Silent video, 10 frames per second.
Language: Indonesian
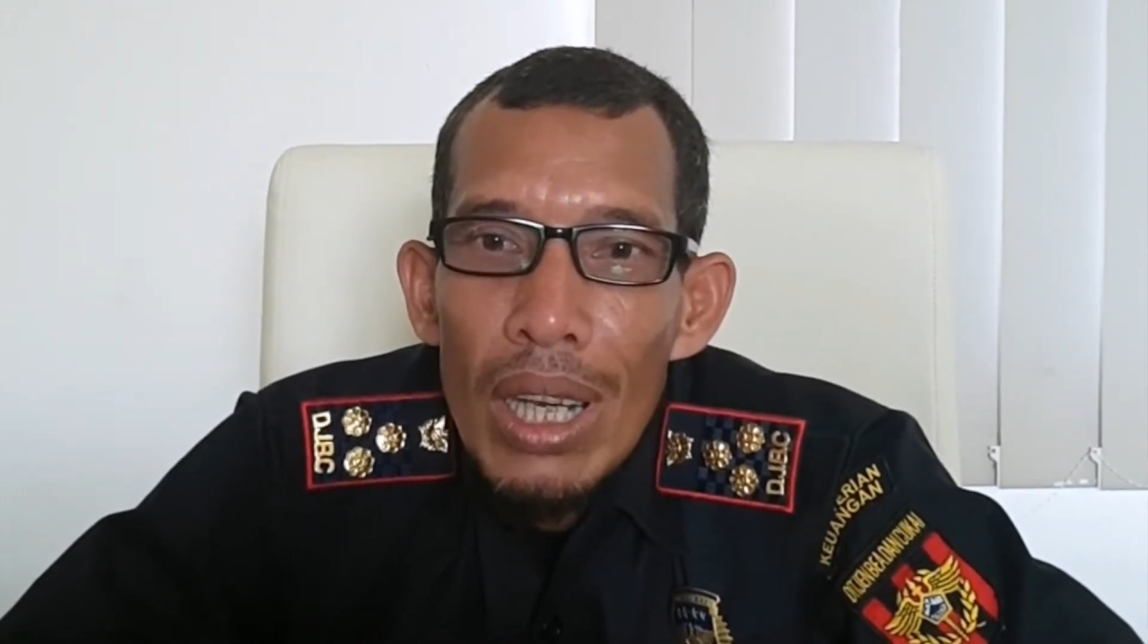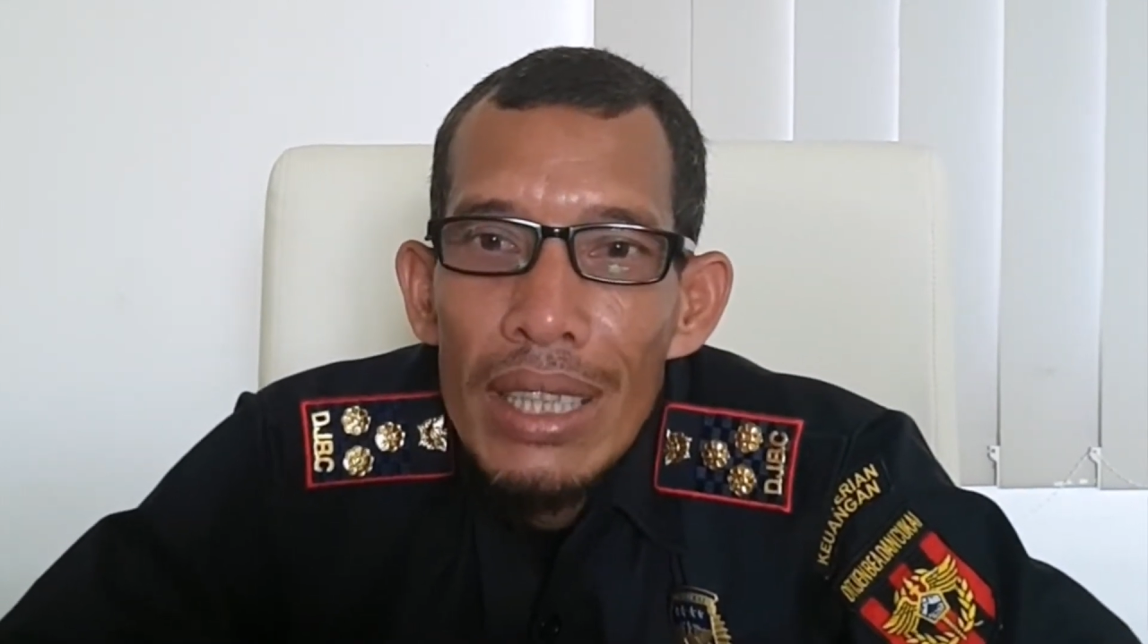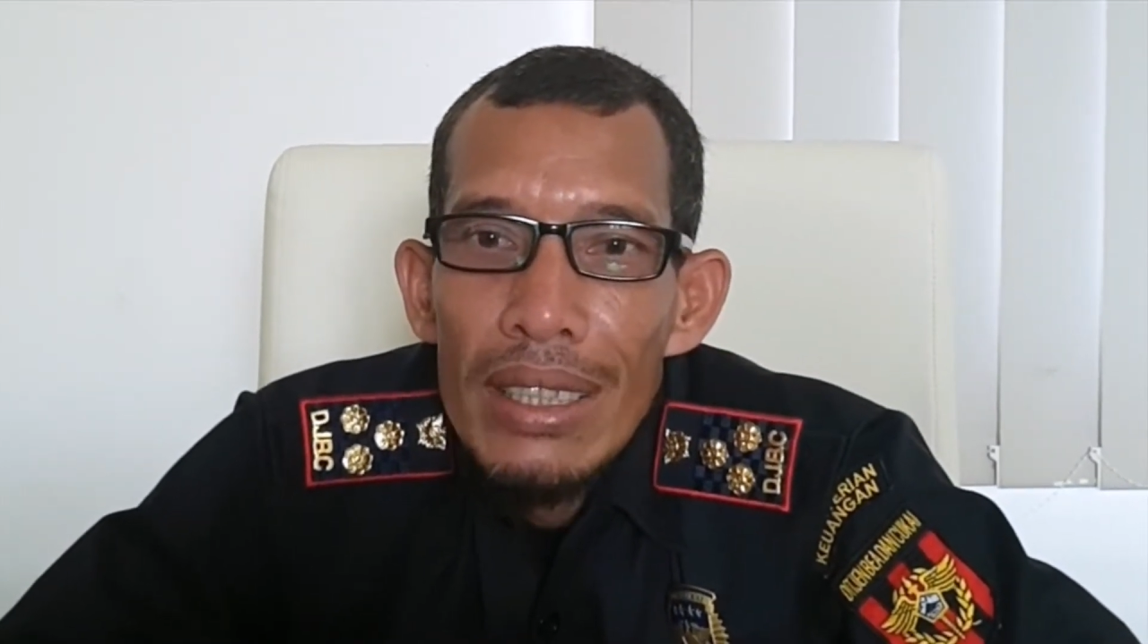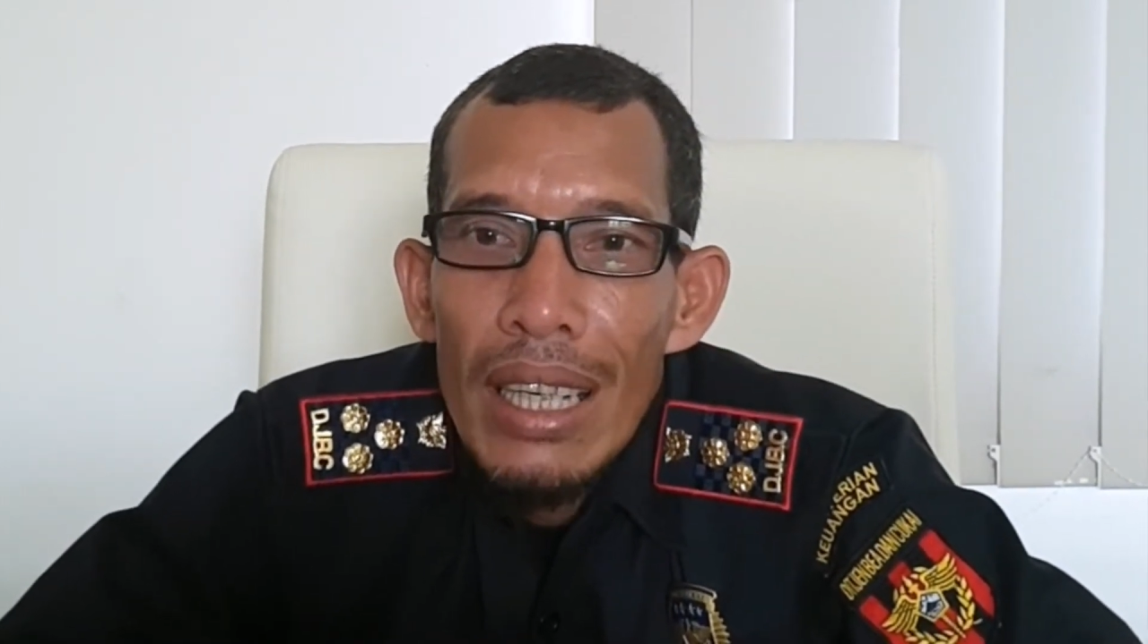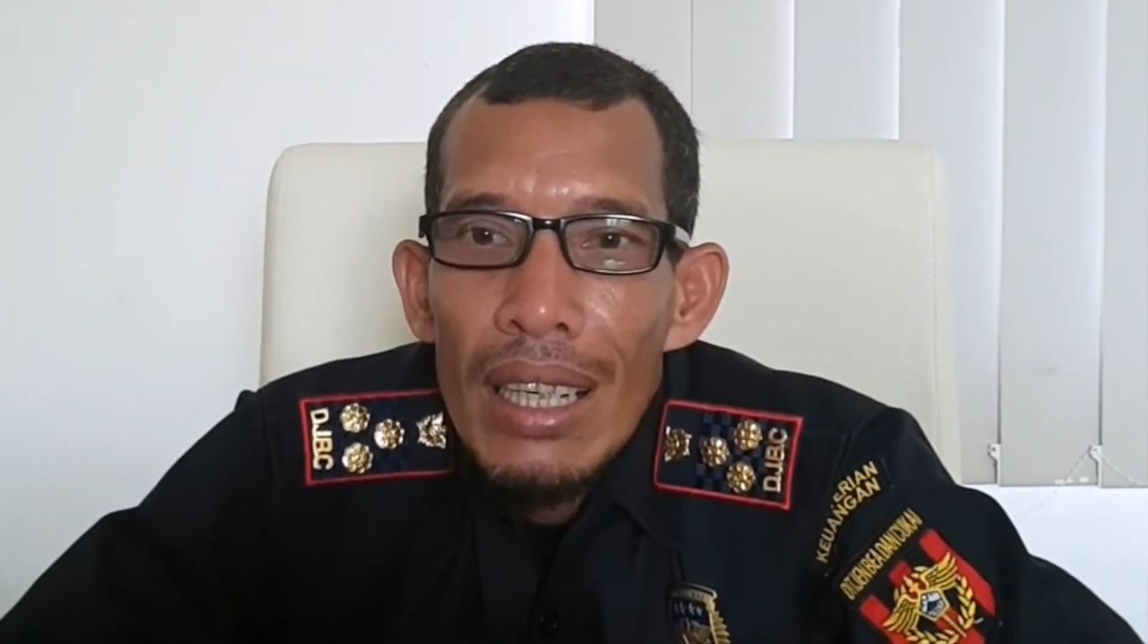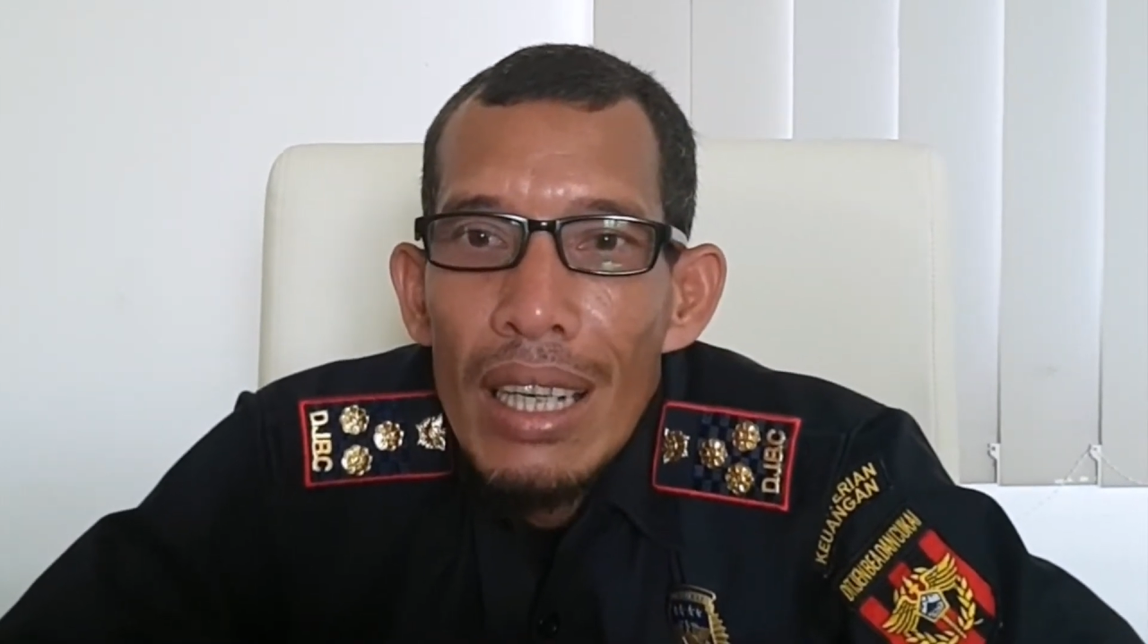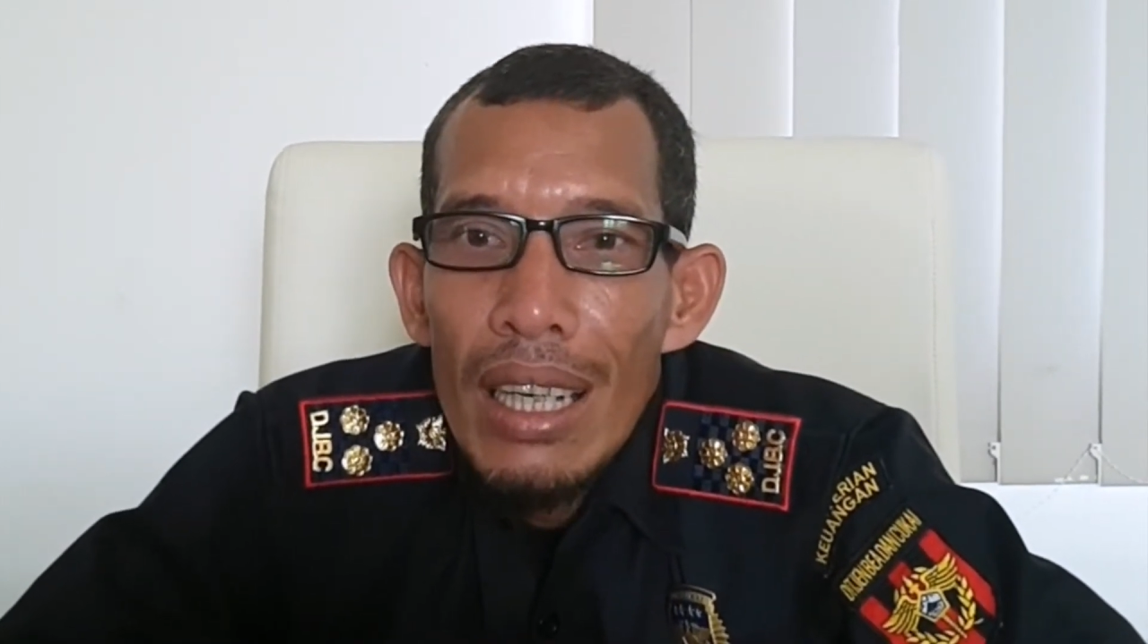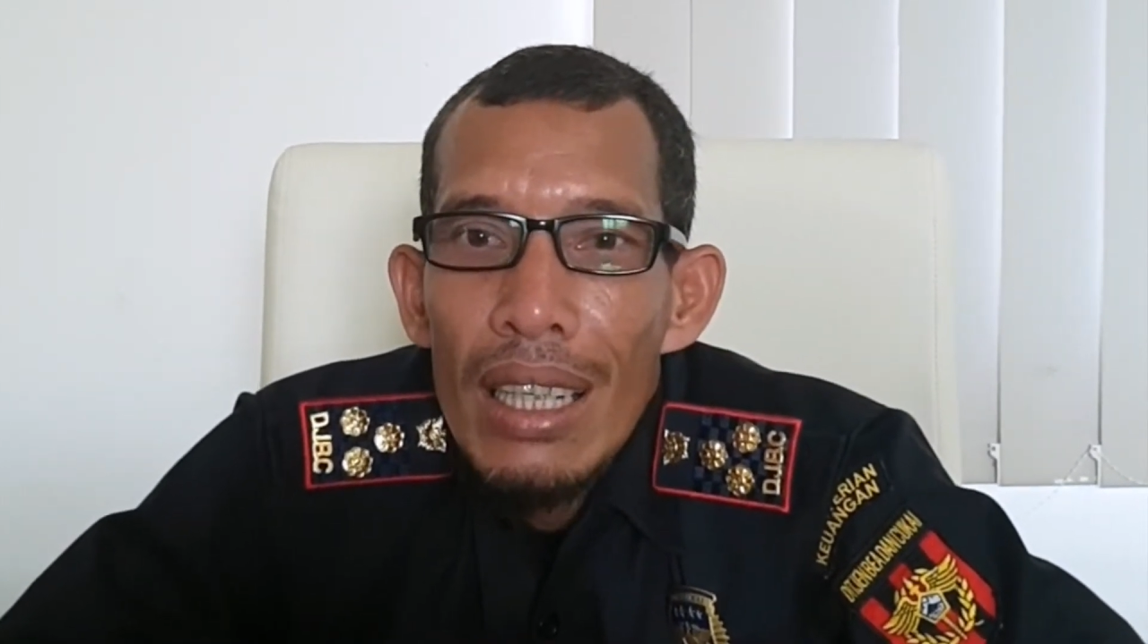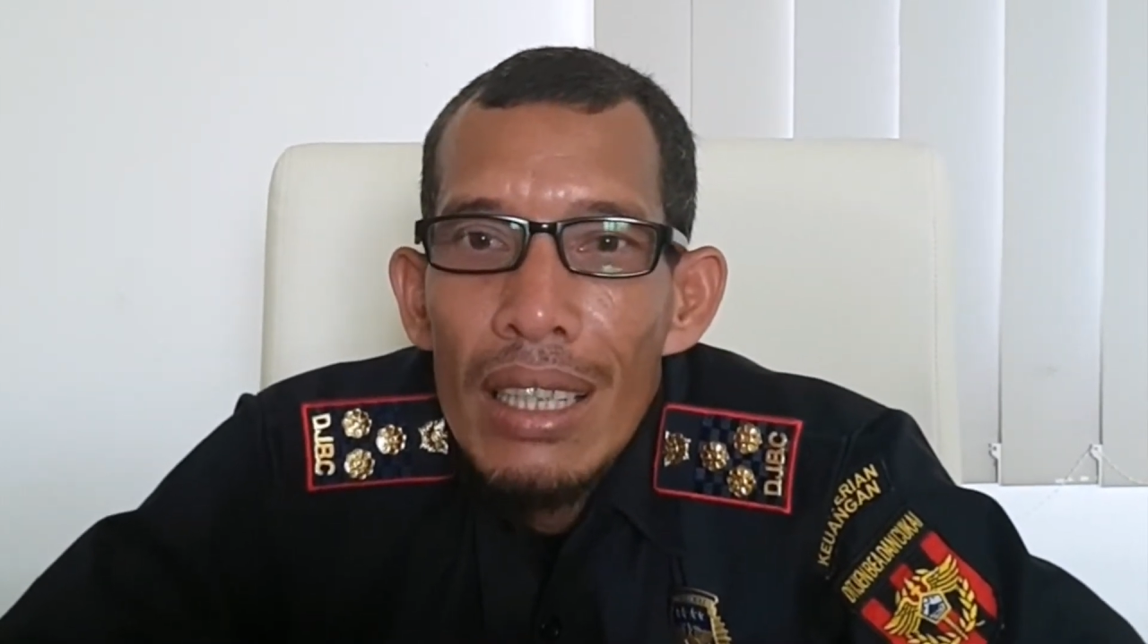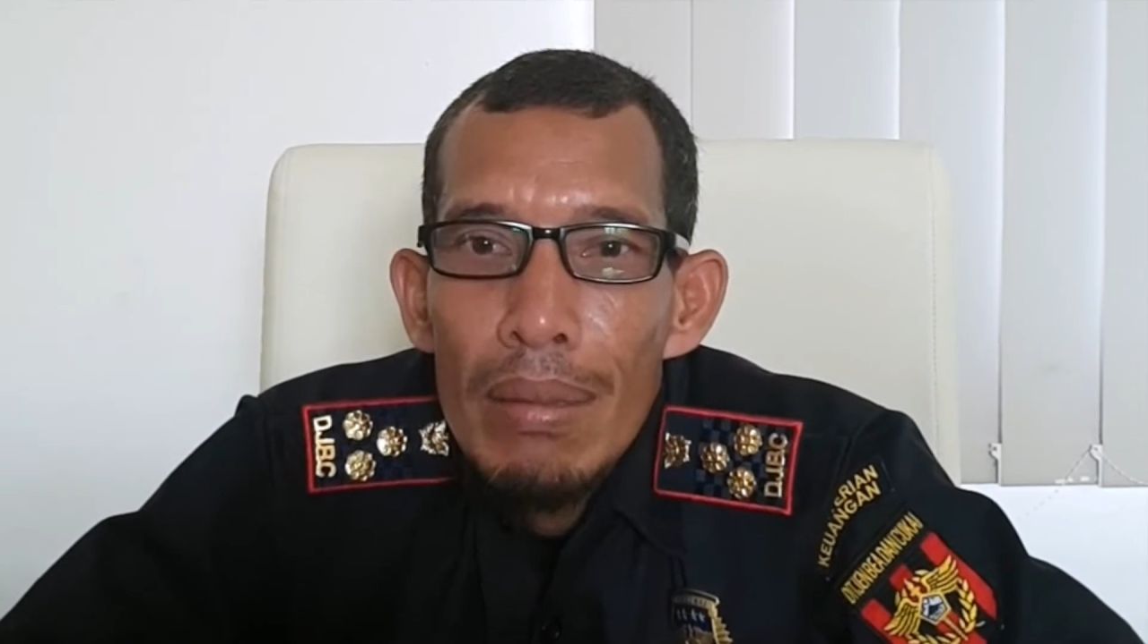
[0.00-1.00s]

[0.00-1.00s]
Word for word: acara